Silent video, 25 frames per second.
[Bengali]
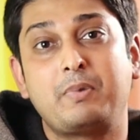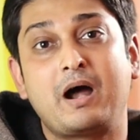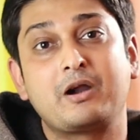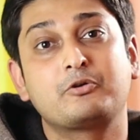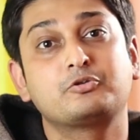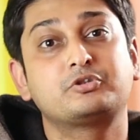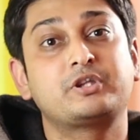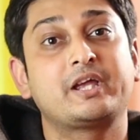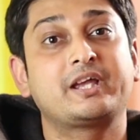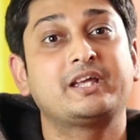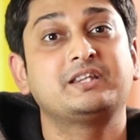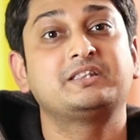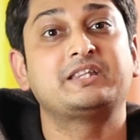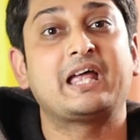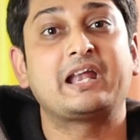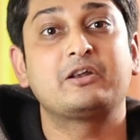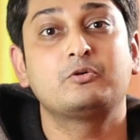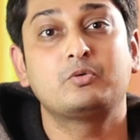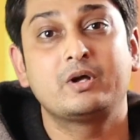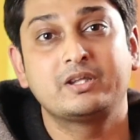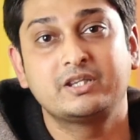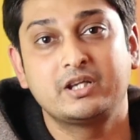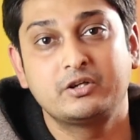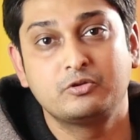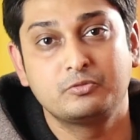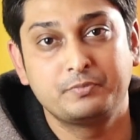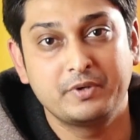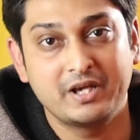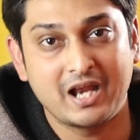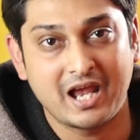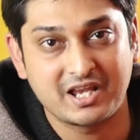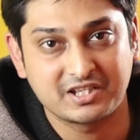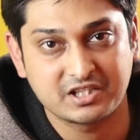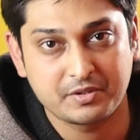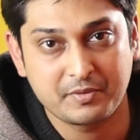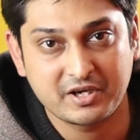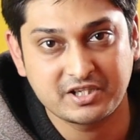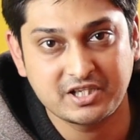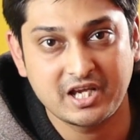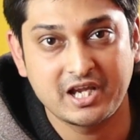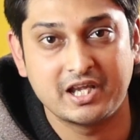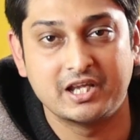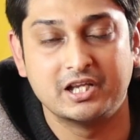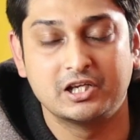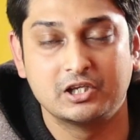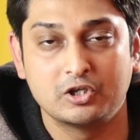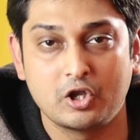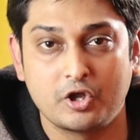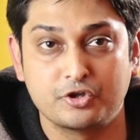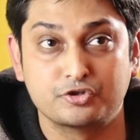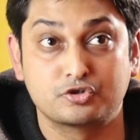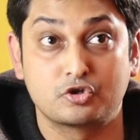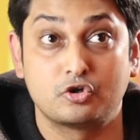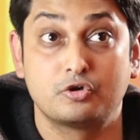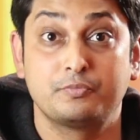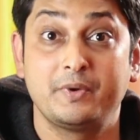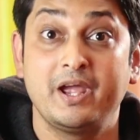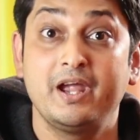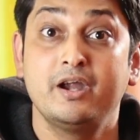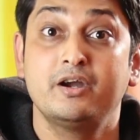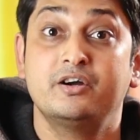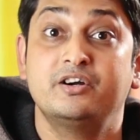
বারো থেকে তেরো হাজার রুপির আশেপাশে লঞ্চ করবে